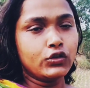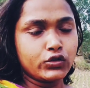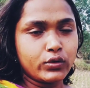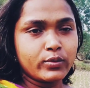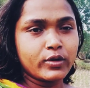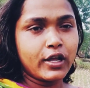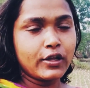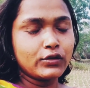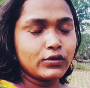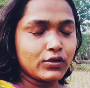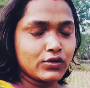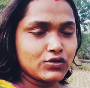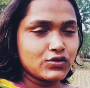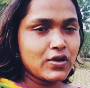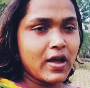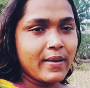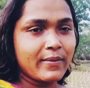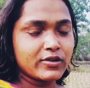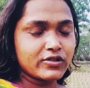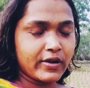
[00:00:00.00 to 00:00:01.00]
তোমরাই তো
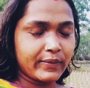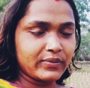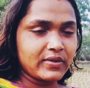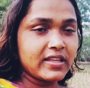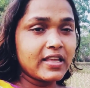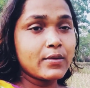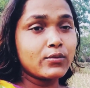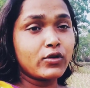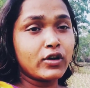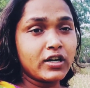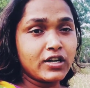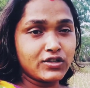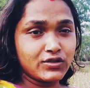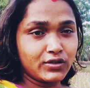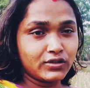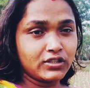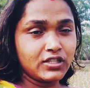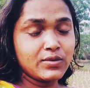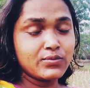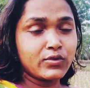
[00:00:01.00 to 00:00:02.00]
হচ্ছে আমার সবথেকে মনের
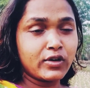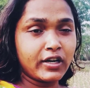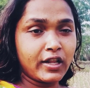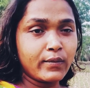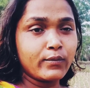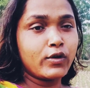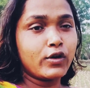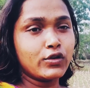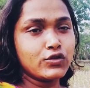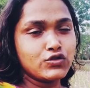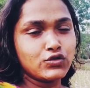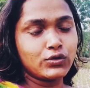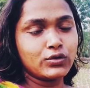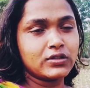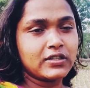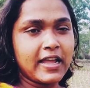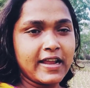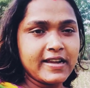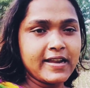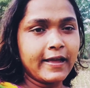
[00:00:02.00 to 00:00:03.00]
শক্তি মনের বড়
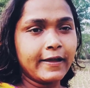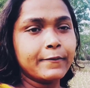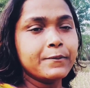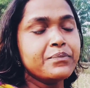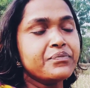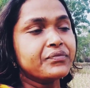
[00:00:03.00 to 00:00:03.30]
জোর তাই না